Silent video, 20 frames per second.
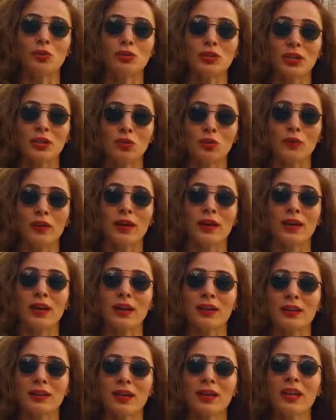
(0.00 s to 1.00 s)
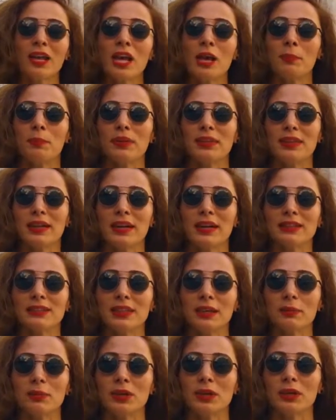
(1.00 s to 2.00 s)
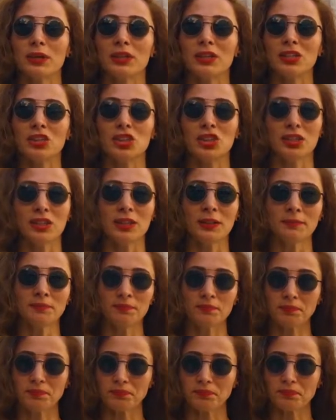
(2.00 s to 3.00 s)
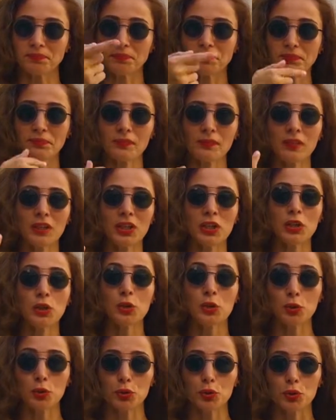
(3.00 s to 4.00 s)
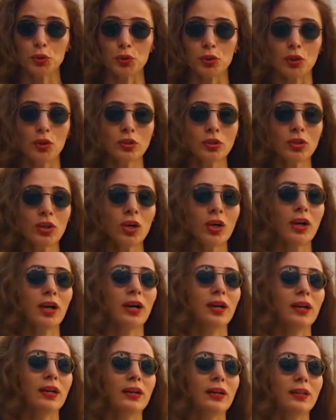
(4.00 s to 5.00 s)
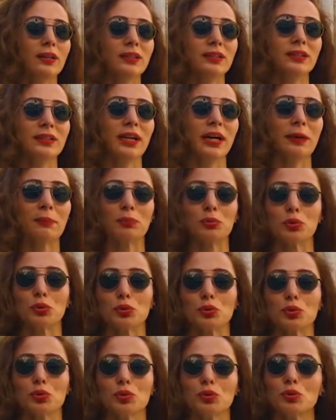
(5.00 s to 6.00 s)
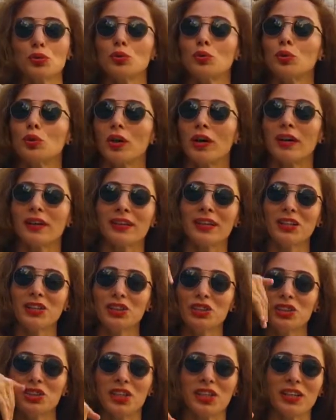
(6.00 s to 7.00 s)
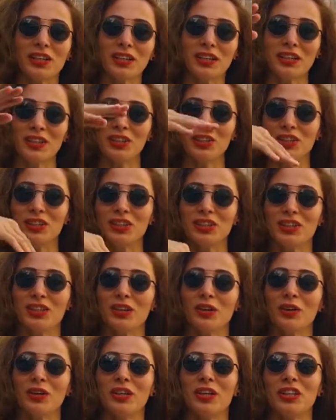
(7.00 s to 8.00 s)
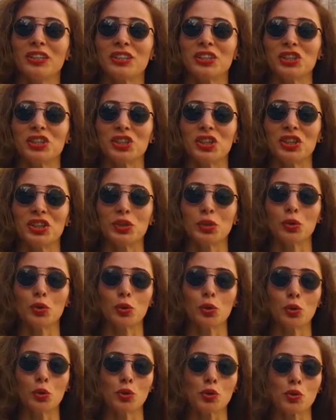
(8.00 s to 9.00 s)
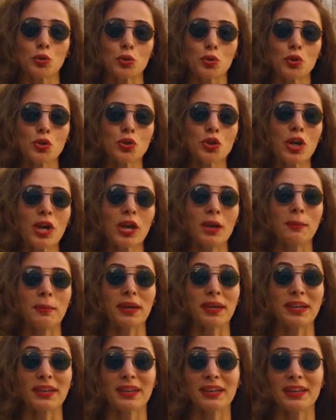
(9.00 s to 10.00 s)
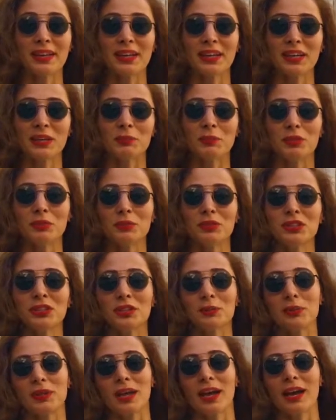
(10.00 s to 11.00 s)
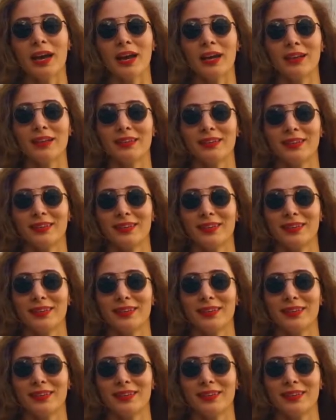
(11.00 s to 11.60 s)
güzel duvarlardan bir tanesi ama girişi 200 kron e, ne yapıyorsunuz? Yukarıdan şehri, e, eski şehri görüyorsunuz. Peki neden yapılmış? Tabii ki her